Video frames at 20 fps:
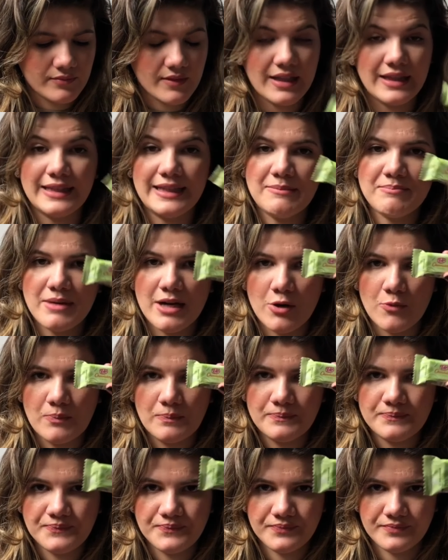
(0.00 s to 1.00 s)
Limão.
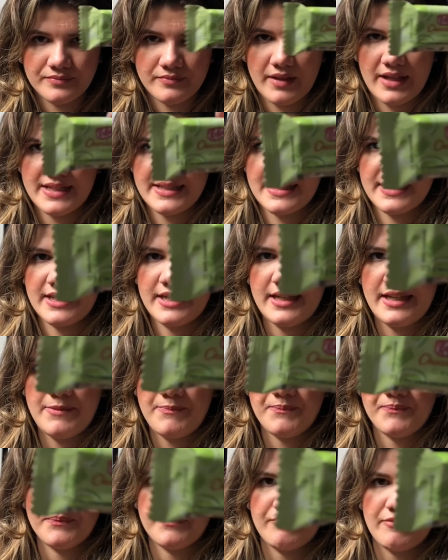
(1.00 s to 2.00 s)
Esse aqui
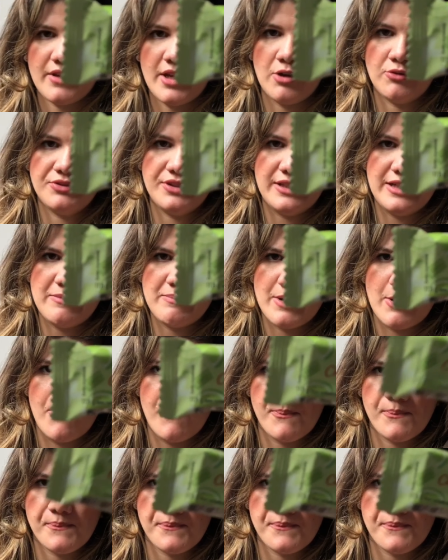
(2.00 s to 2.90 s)
é o de limão.